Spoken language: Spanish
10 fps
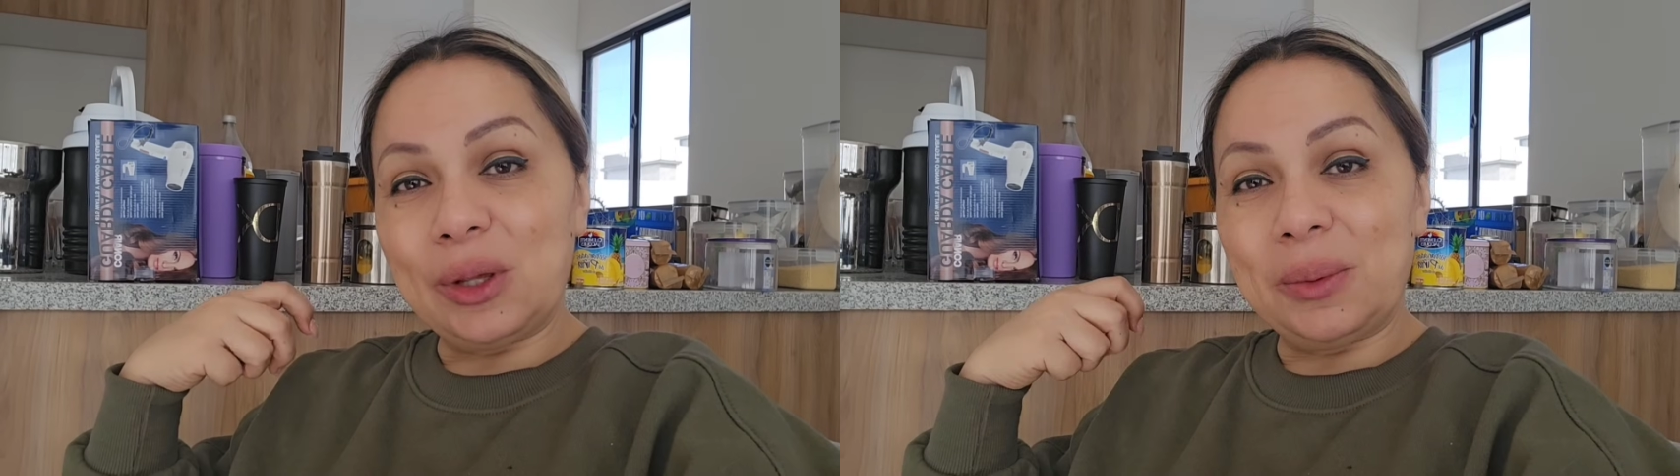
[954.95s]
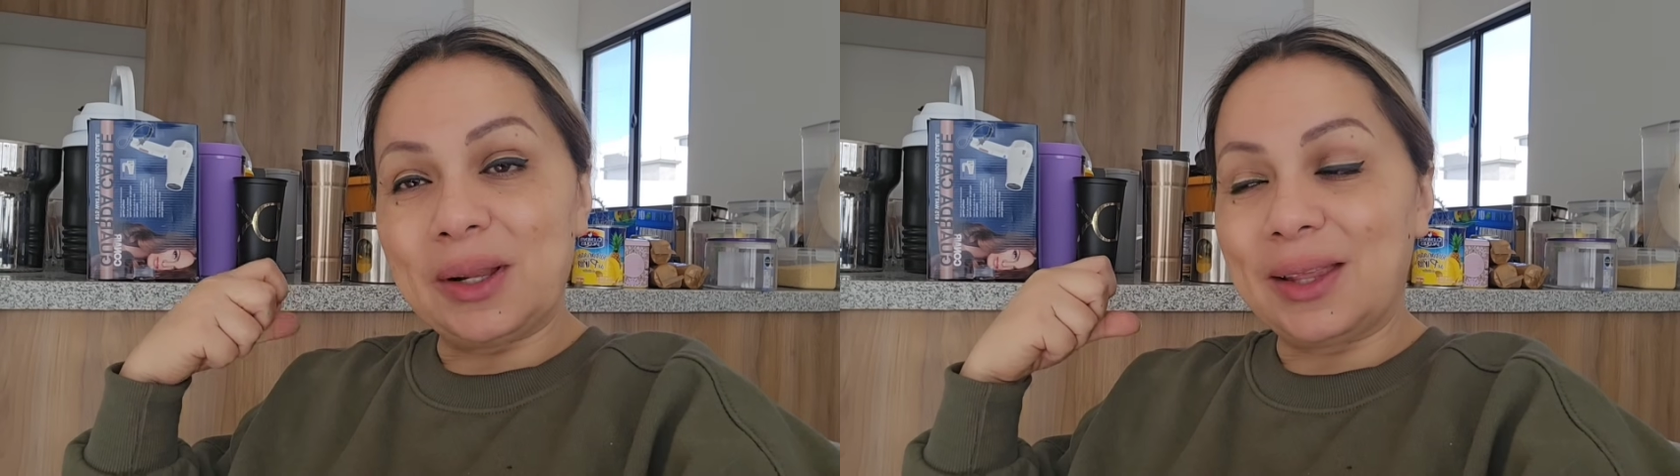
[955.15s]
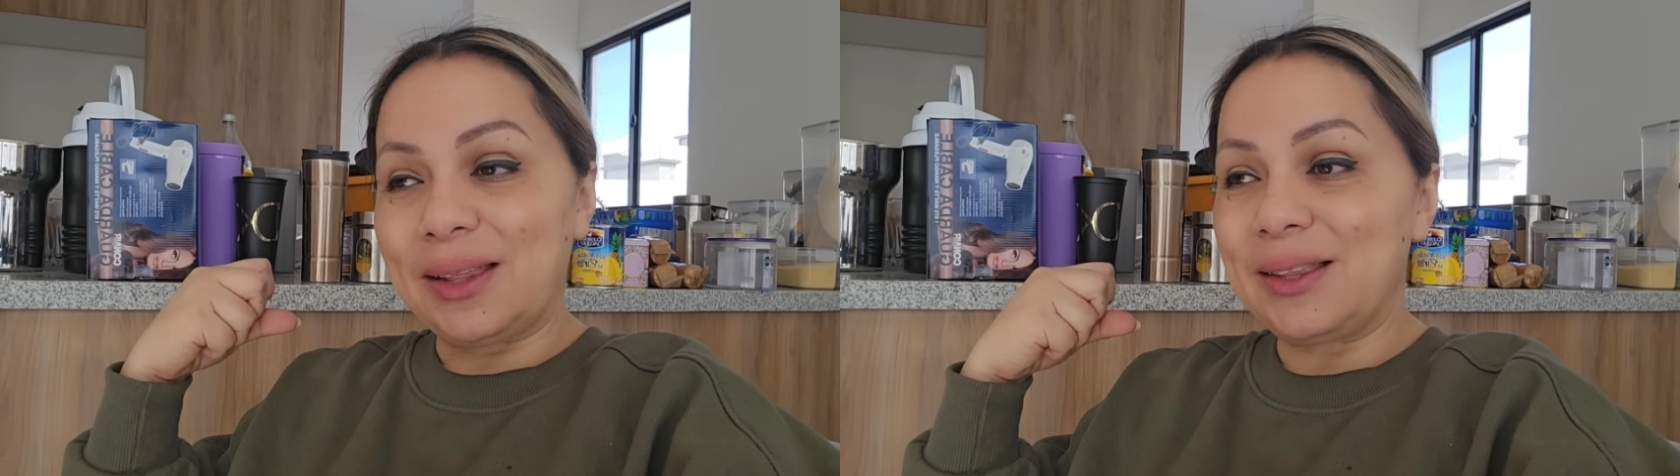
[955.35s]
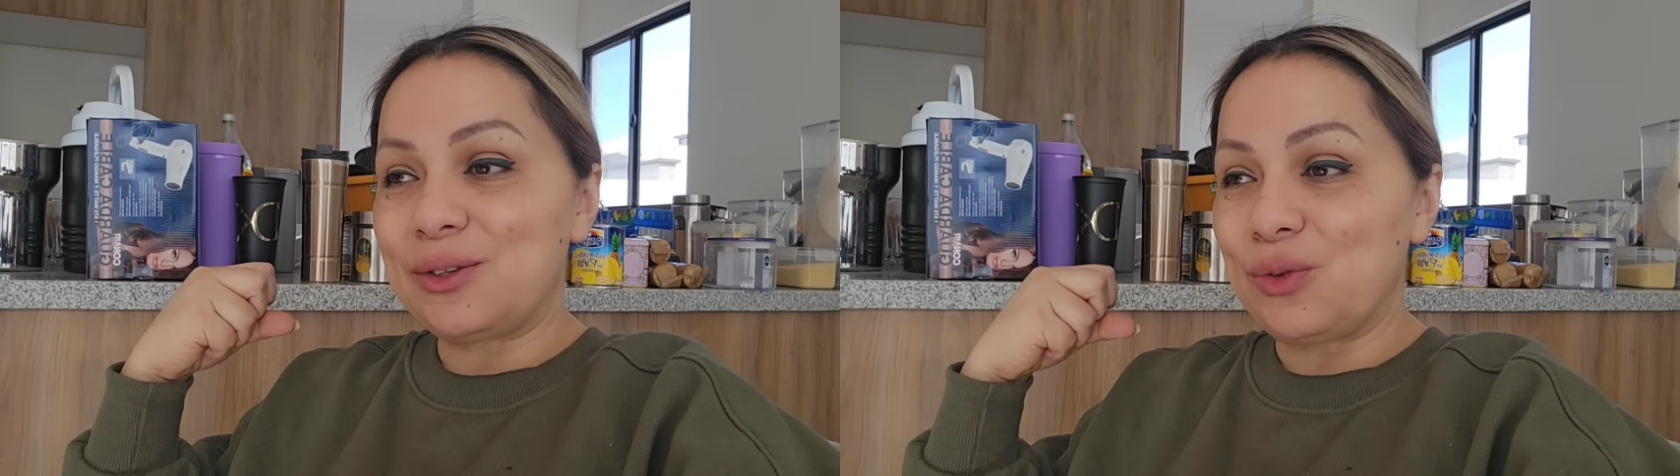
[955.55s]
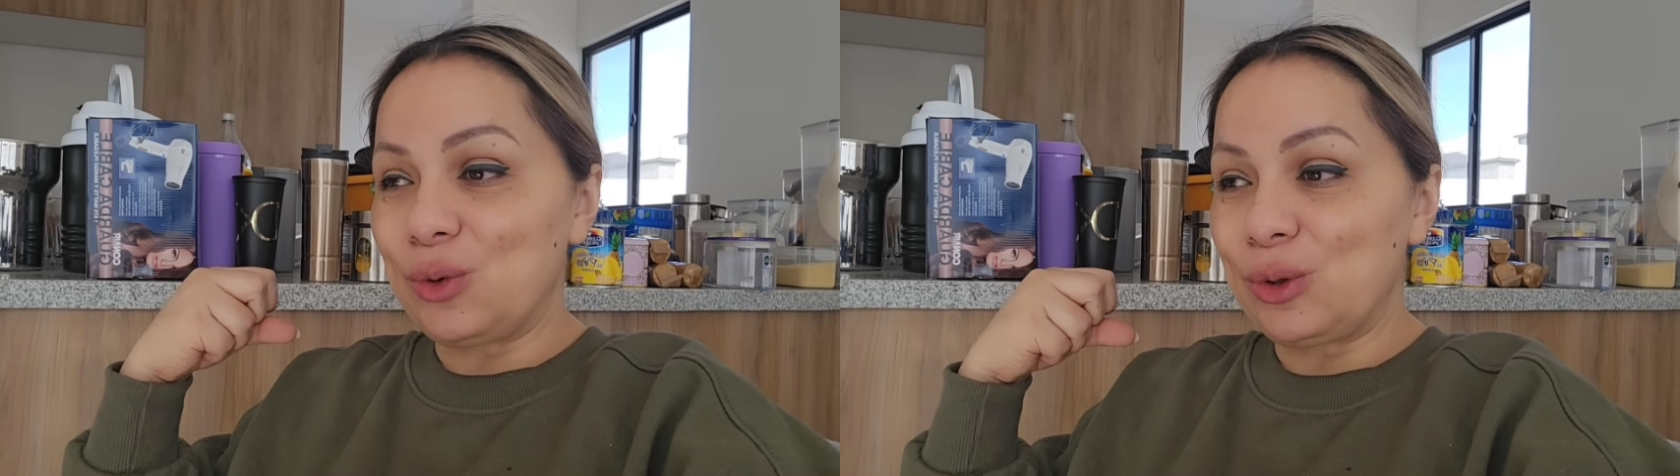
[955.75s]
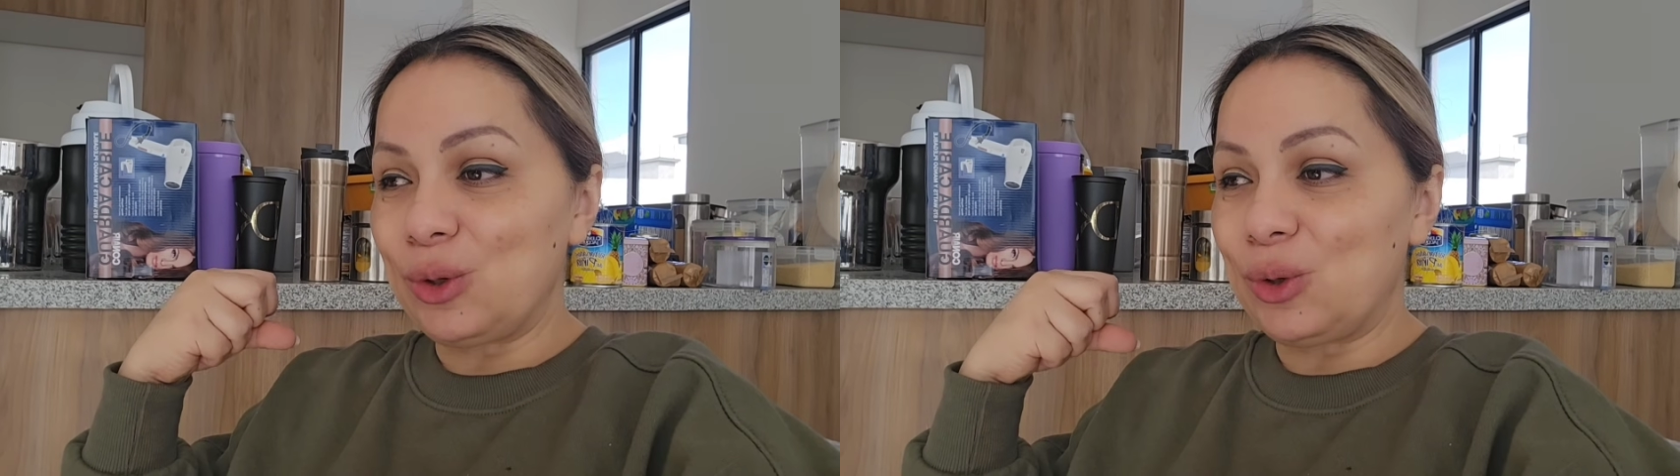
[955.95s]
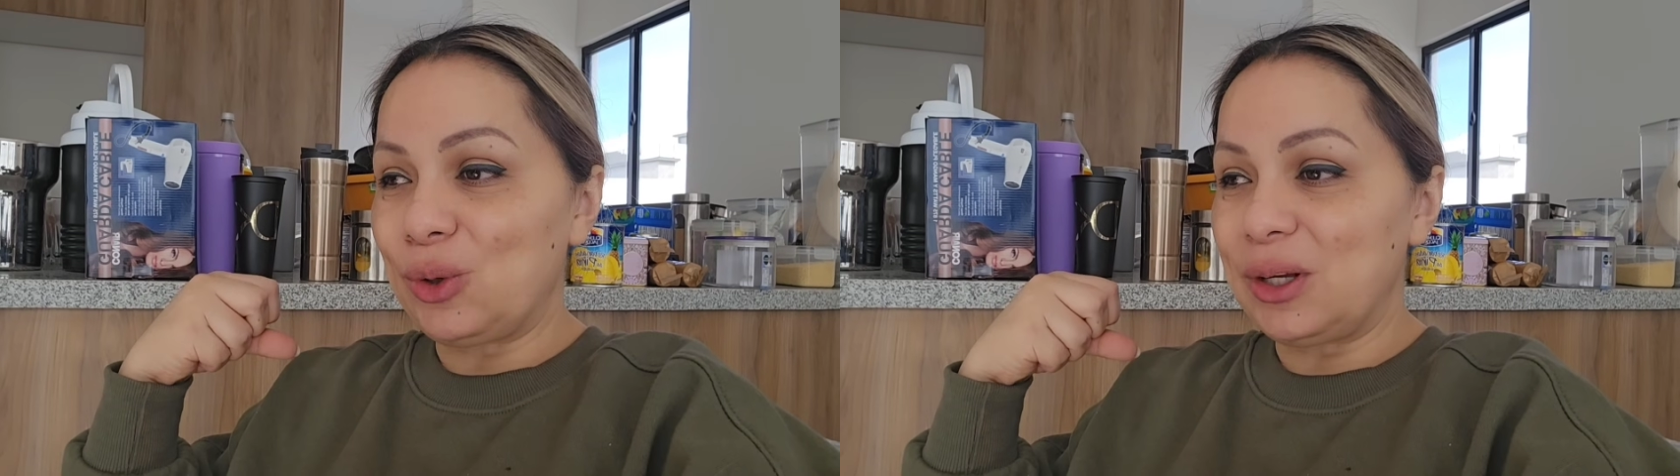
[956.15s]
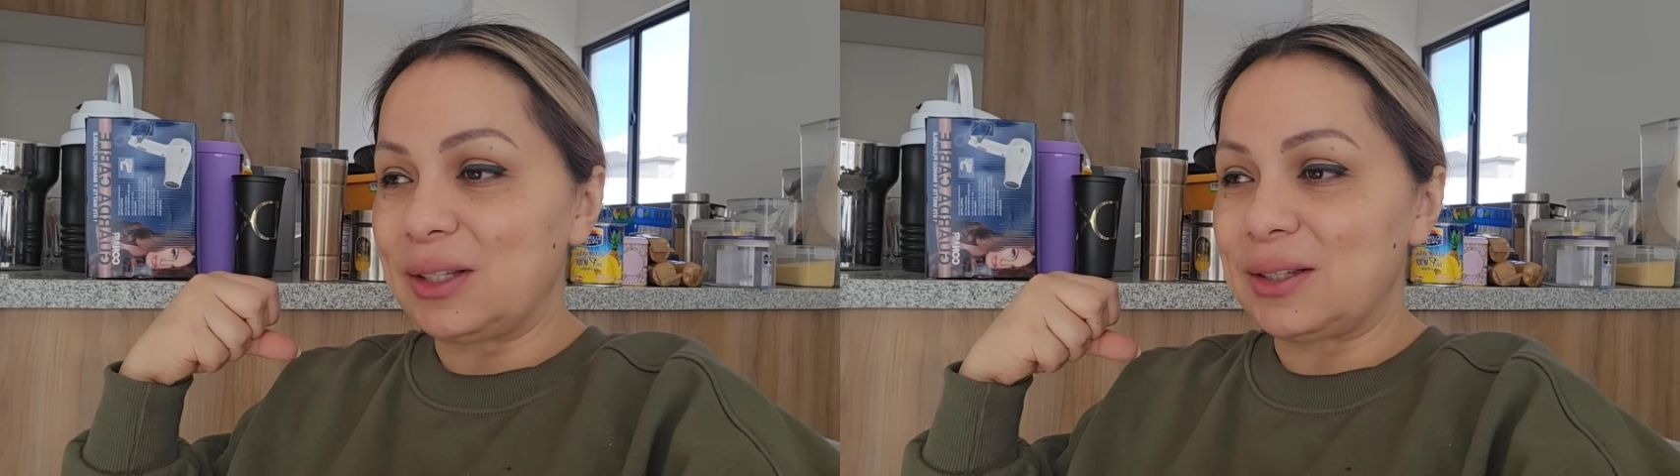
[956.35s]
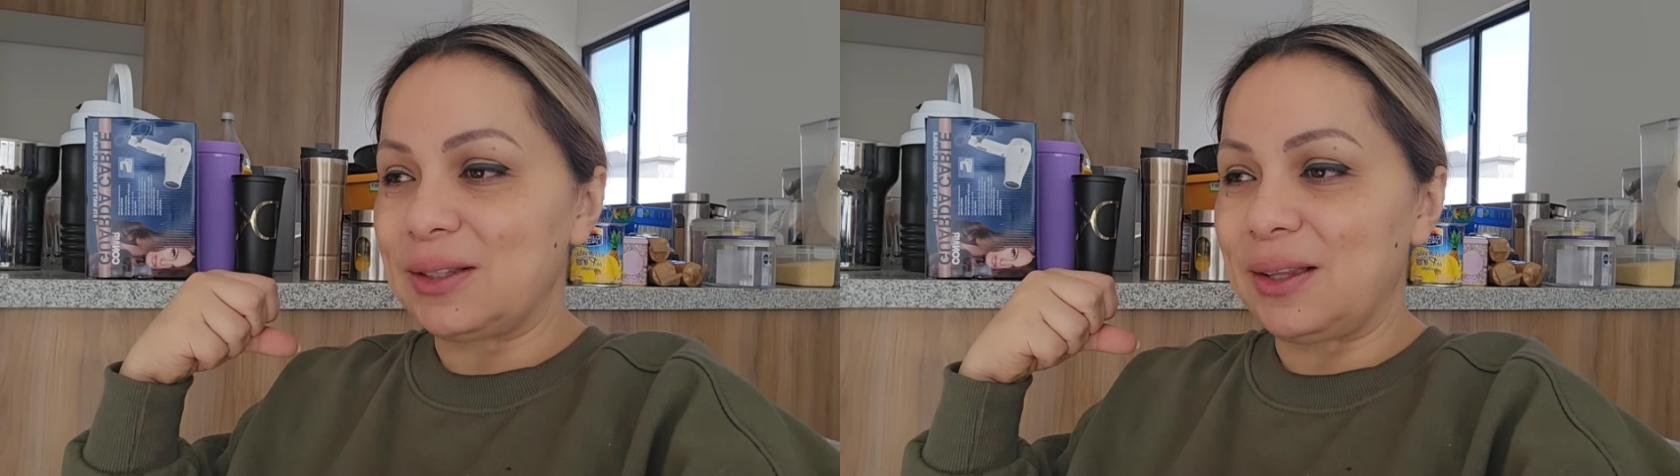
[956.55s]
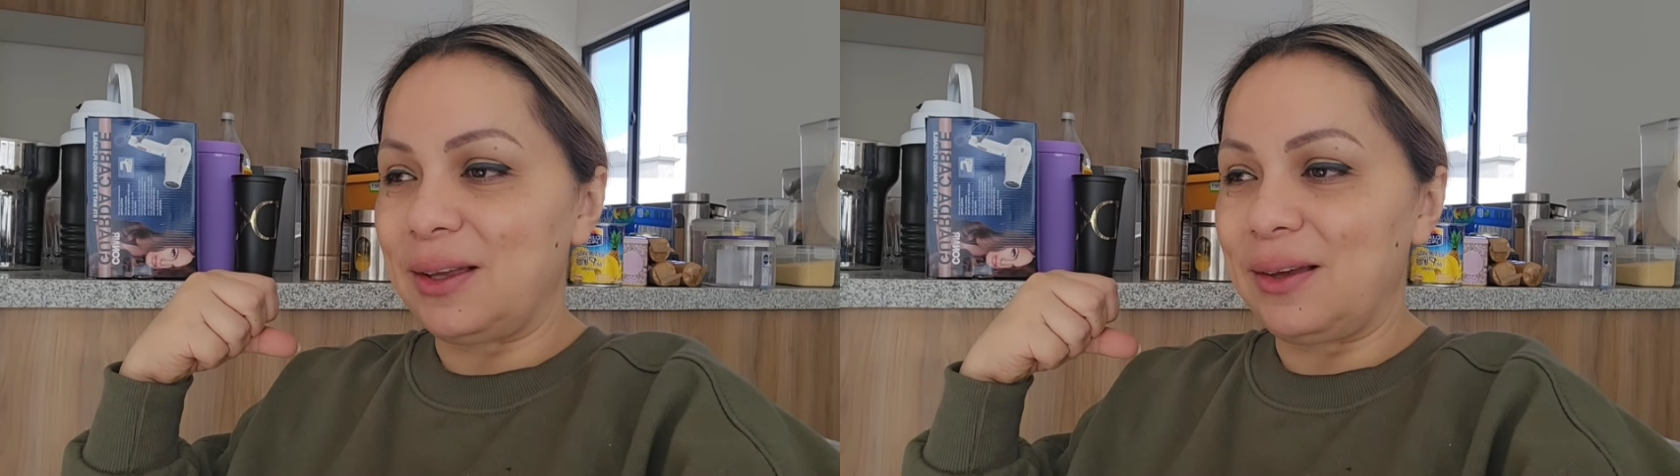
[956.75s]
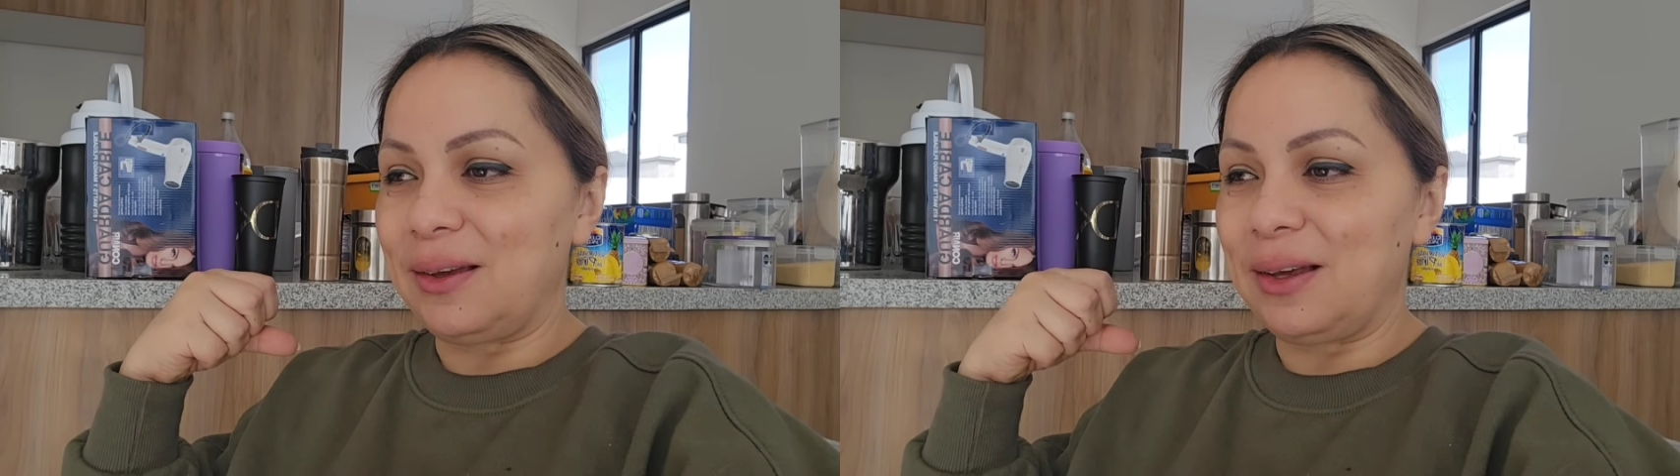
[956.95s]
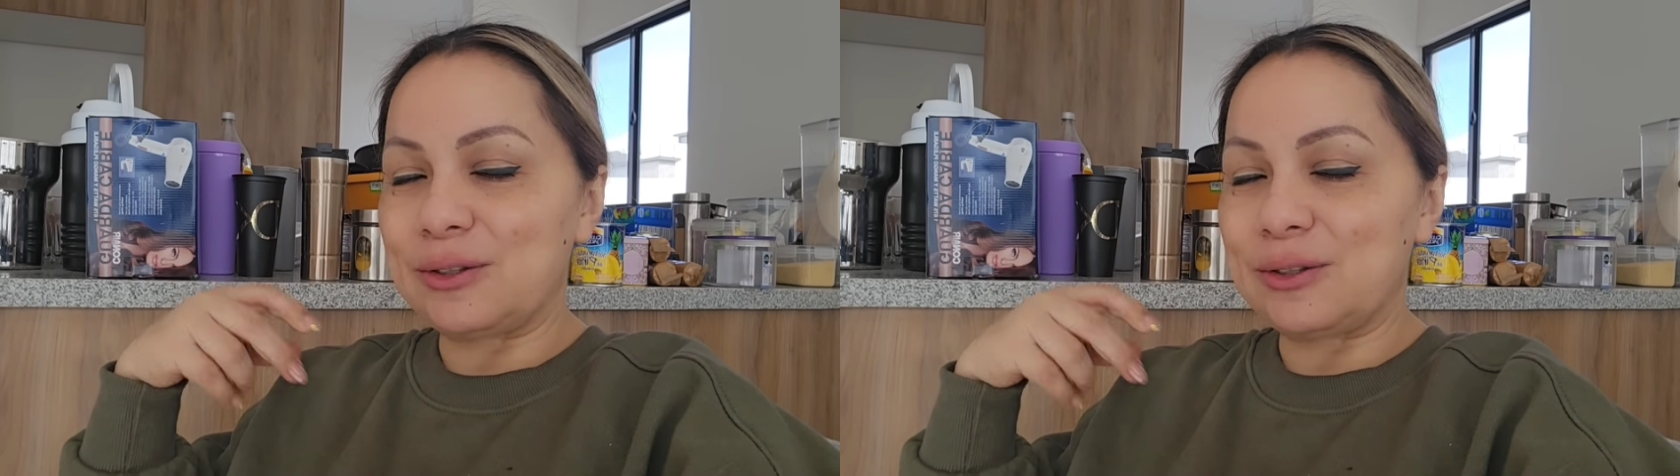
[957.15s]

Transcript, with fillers: de verdad disfruto este,